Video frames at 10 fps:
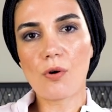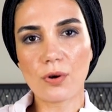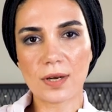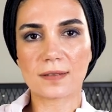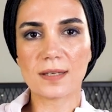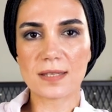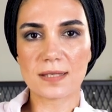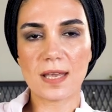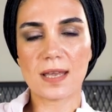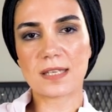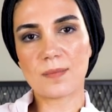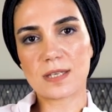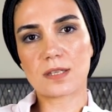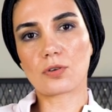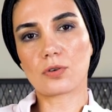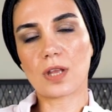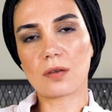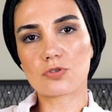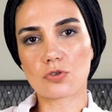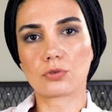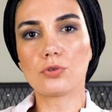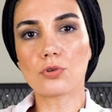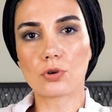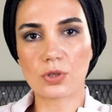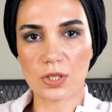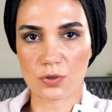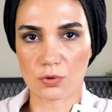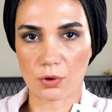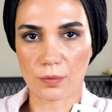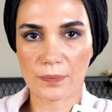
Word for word: Oraya da size SMS ile göndermiş olduğu kodu istiyor